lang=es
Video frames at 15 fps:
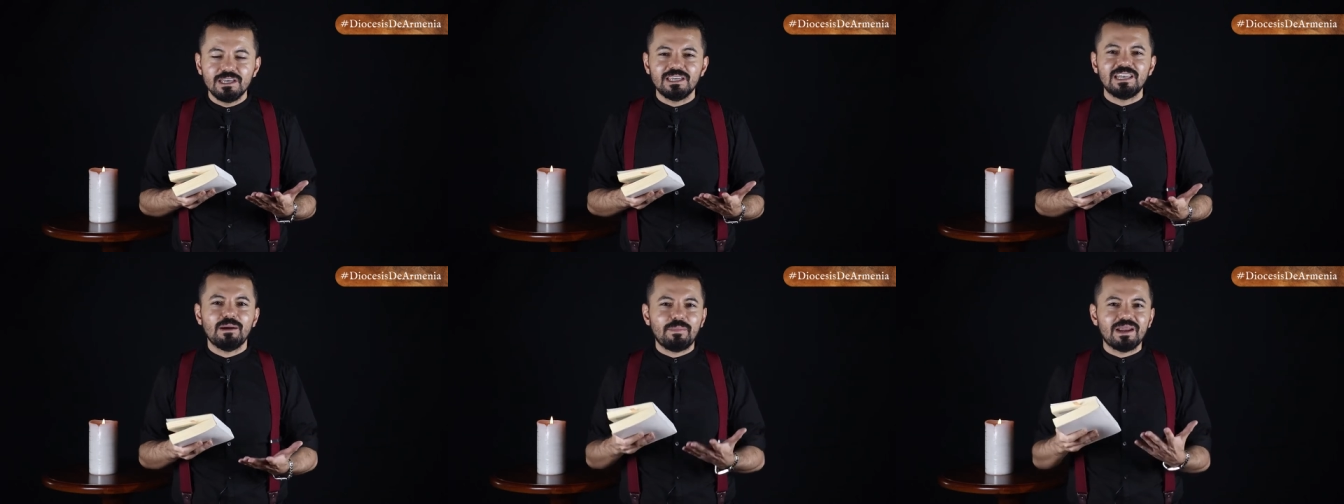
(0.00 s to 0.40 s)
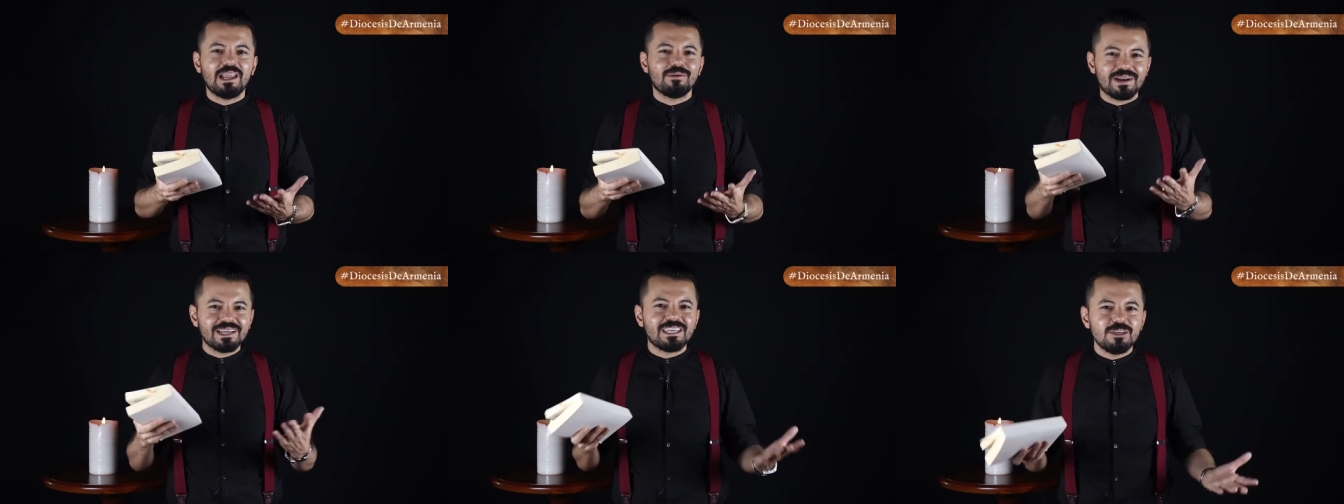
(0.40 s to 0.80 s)
y la
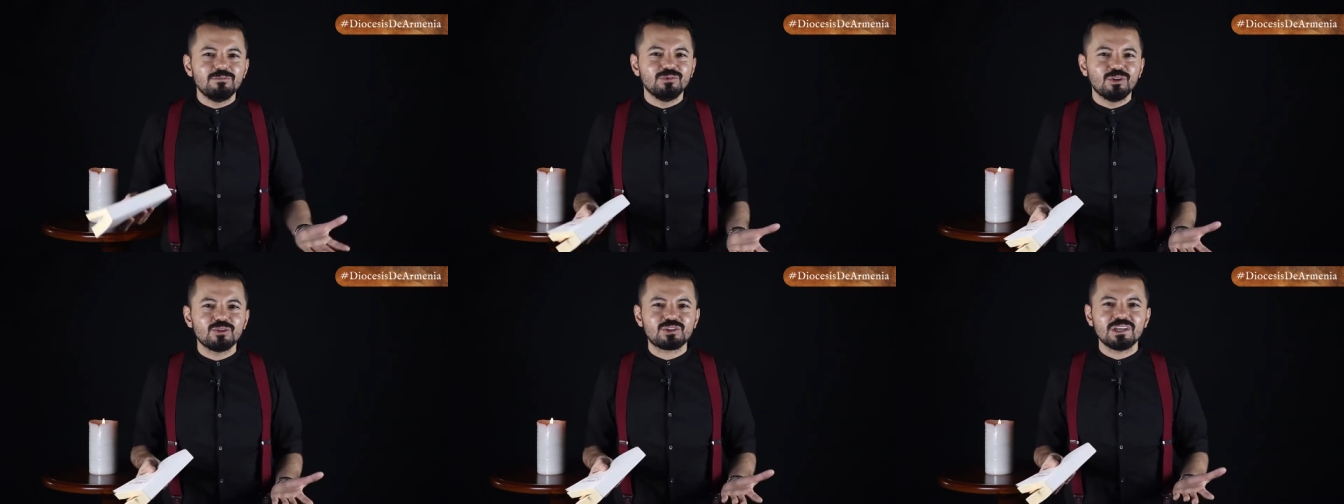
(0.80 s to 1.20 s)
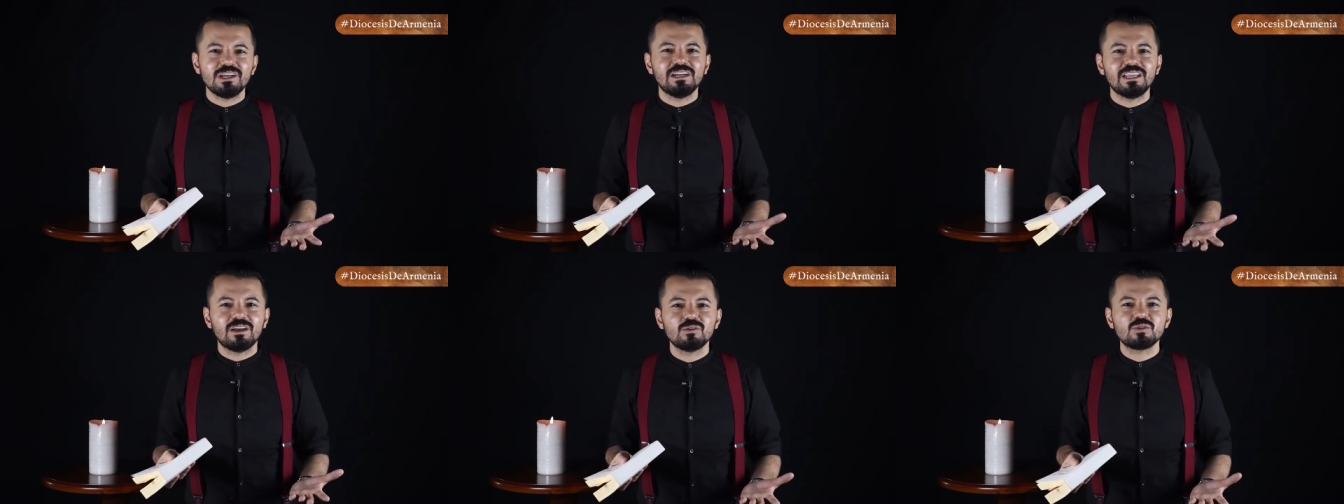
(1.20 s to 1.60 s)
palabra gimnos en
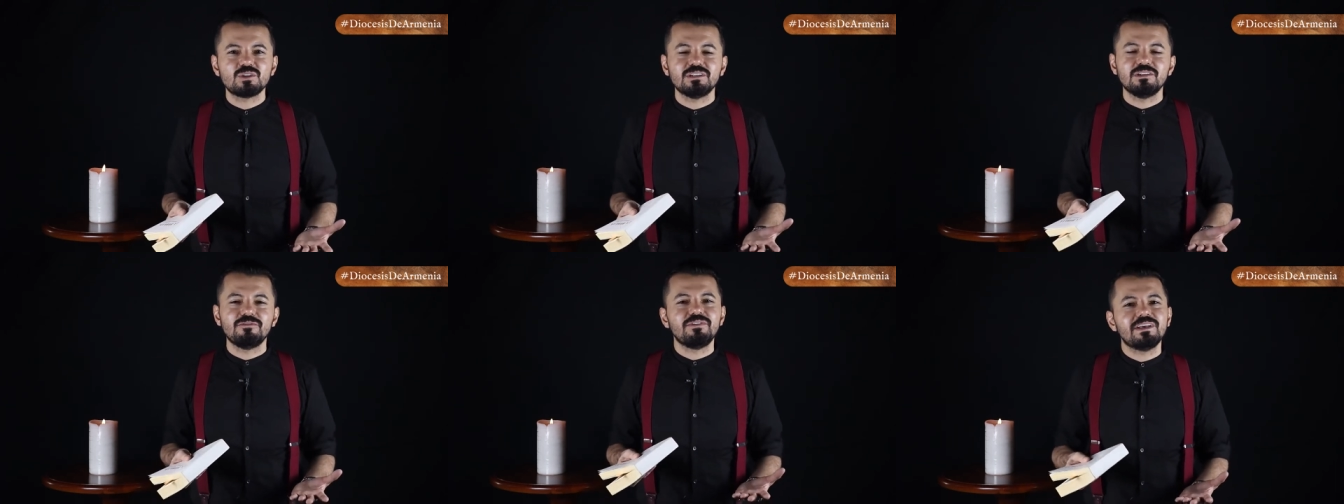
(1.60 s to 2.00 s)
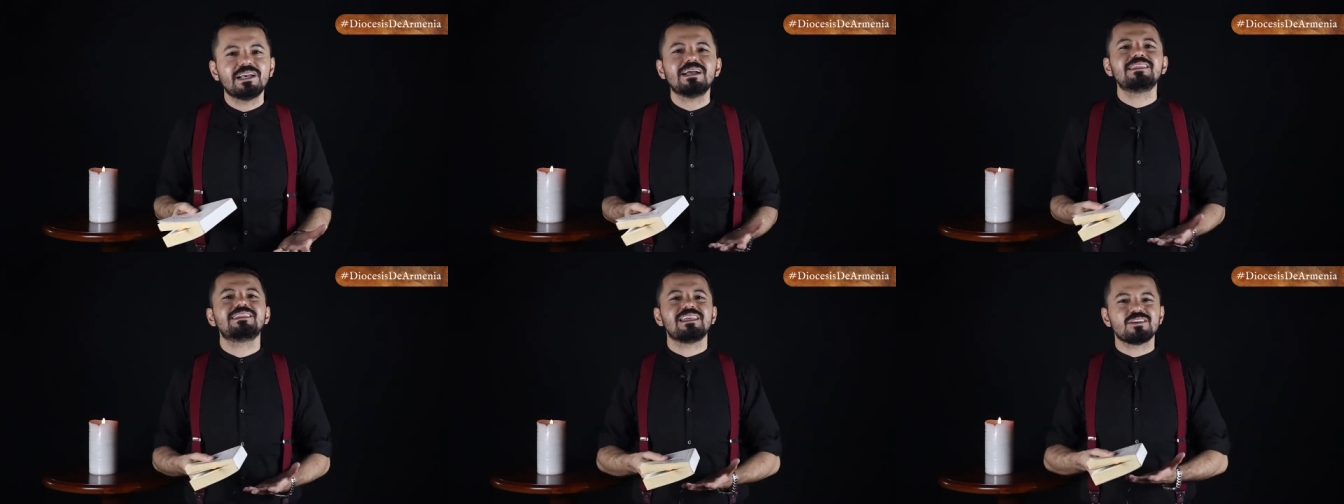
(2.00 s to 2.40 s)
griego
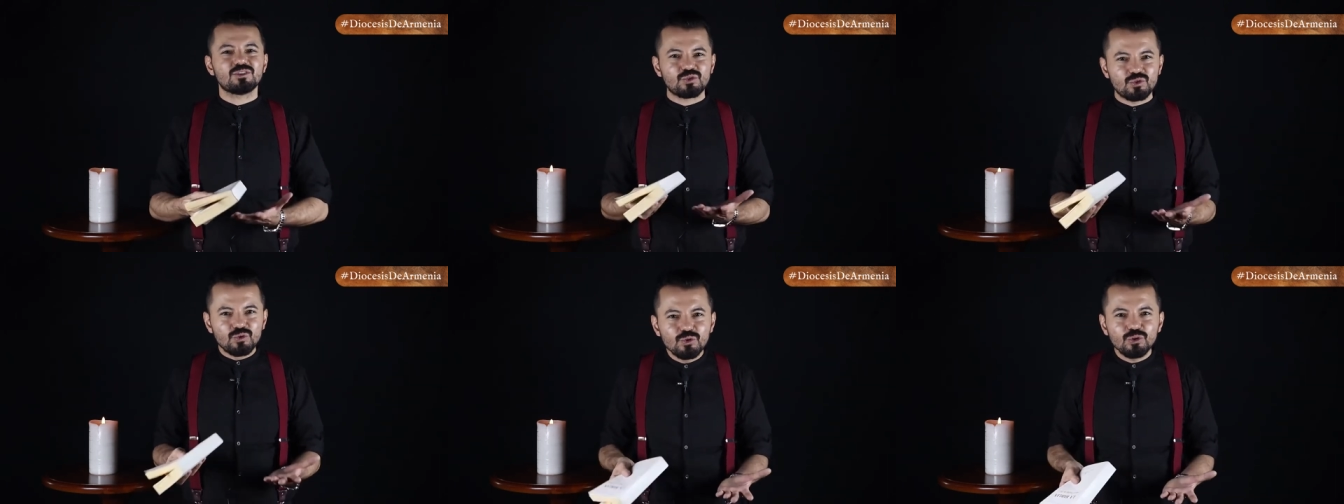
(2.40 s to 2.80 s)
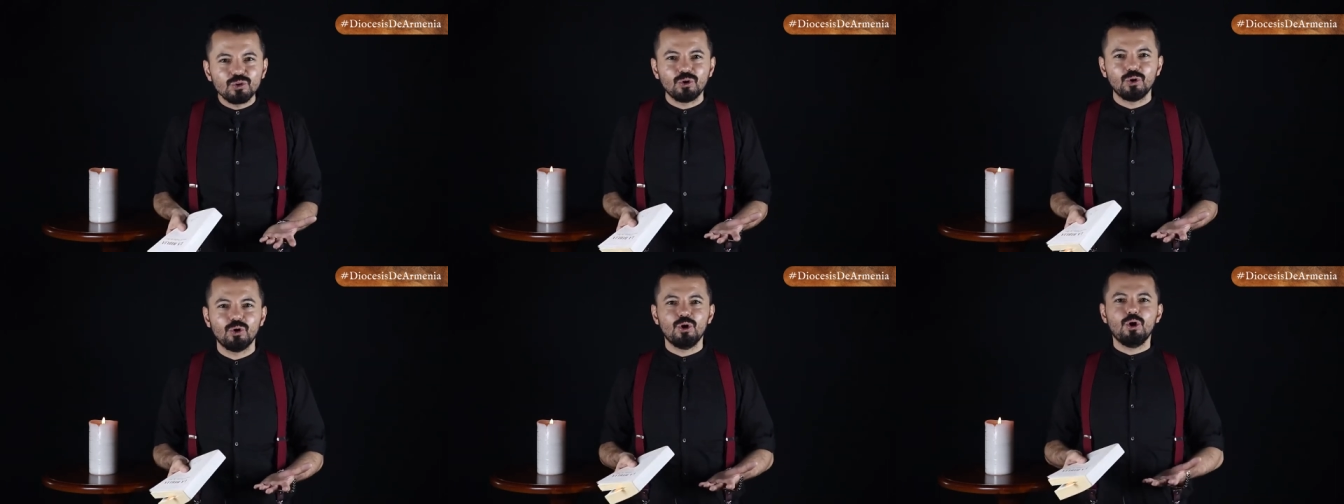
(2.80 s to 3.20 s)
significa
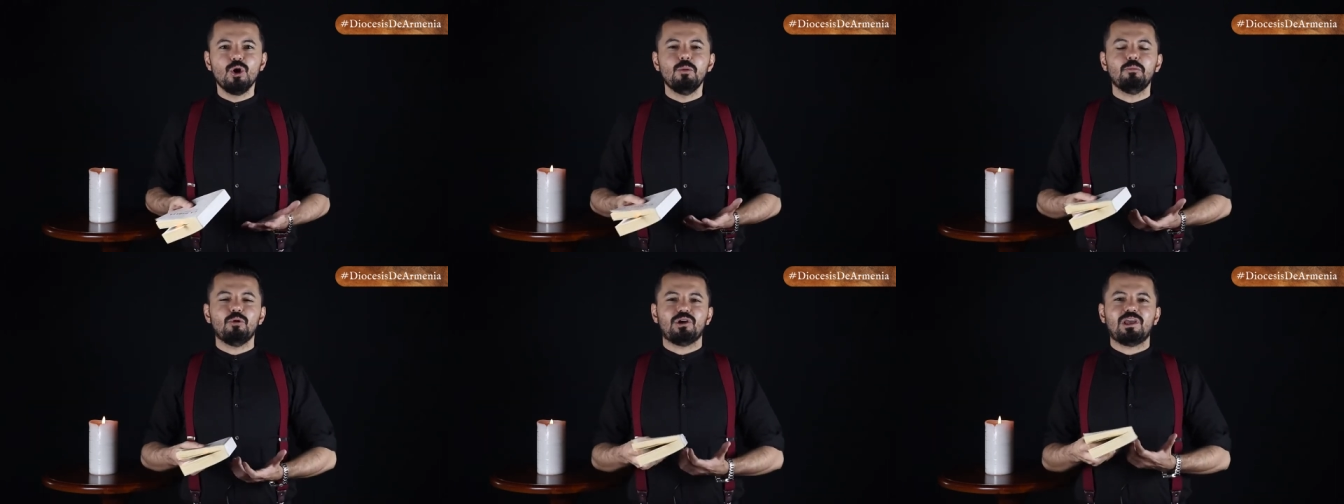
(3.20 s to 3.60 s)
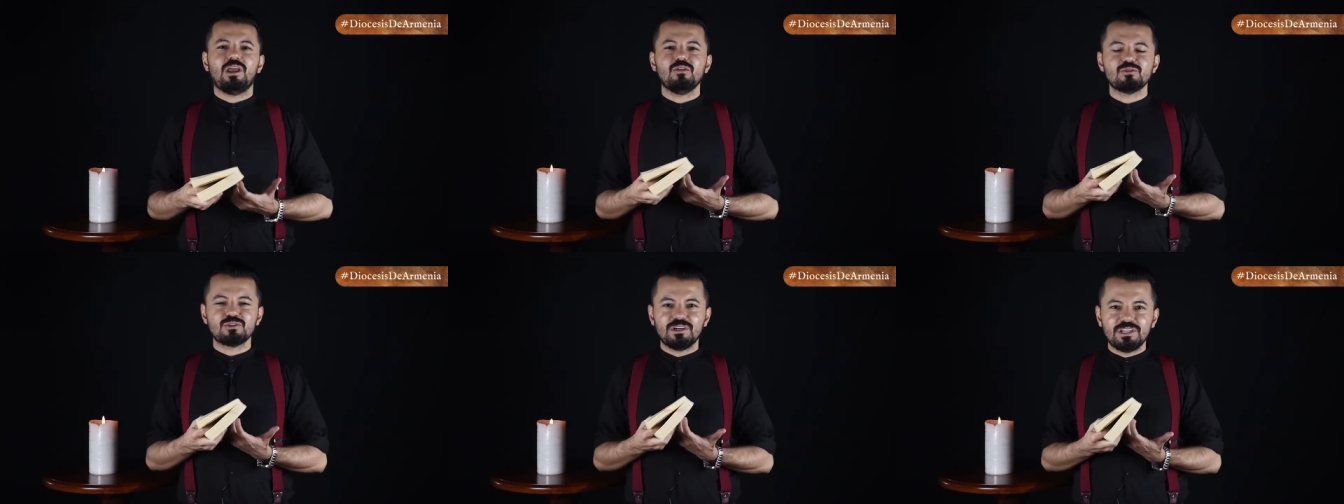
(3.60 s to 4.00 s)
desnudo, porque
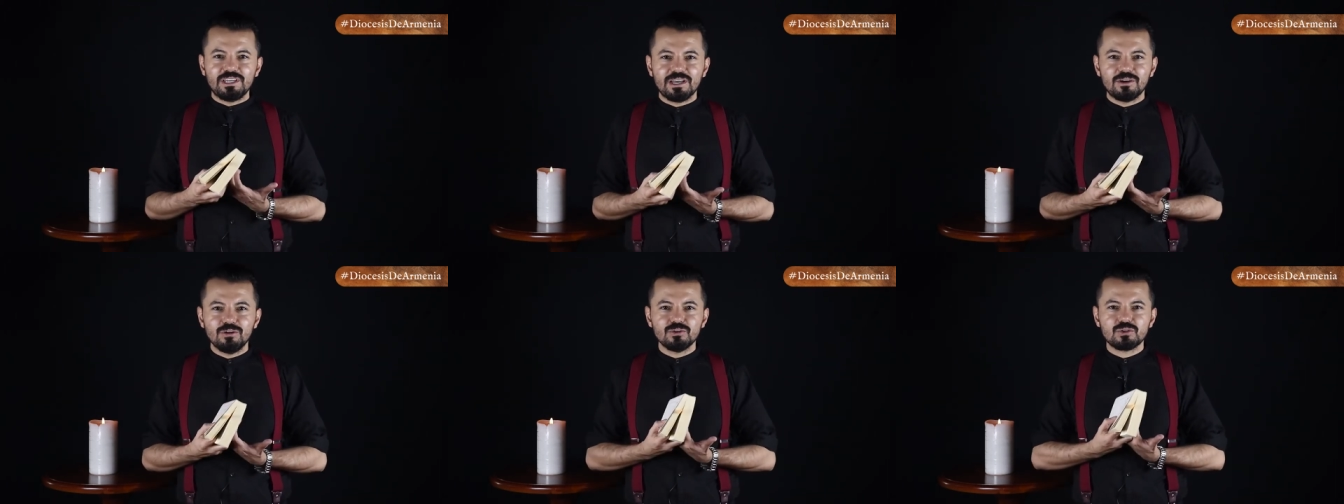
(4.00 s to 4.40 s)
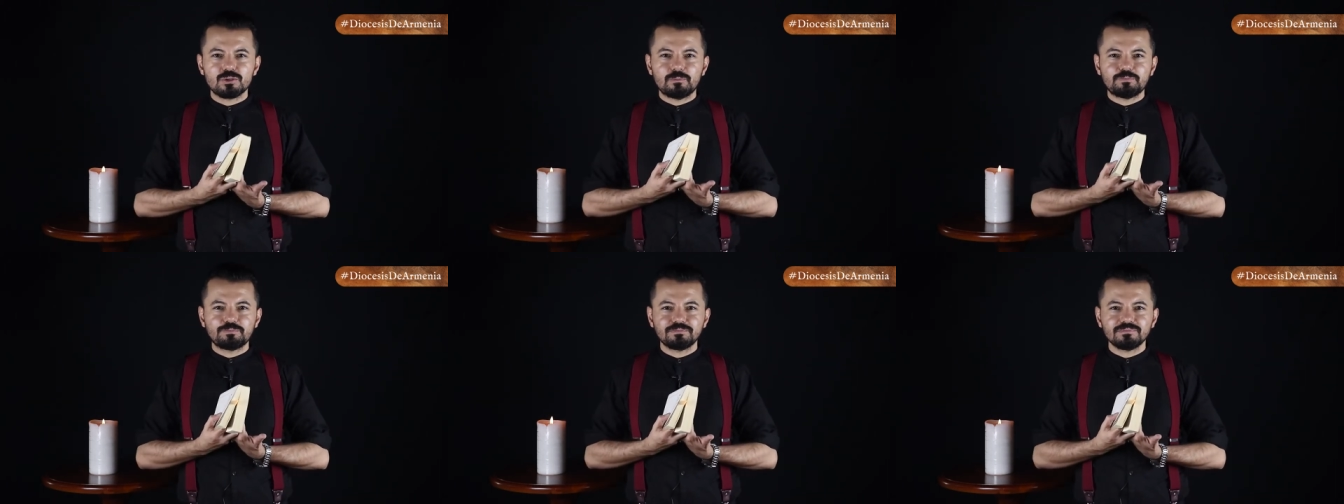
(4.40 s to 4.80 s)
los griegos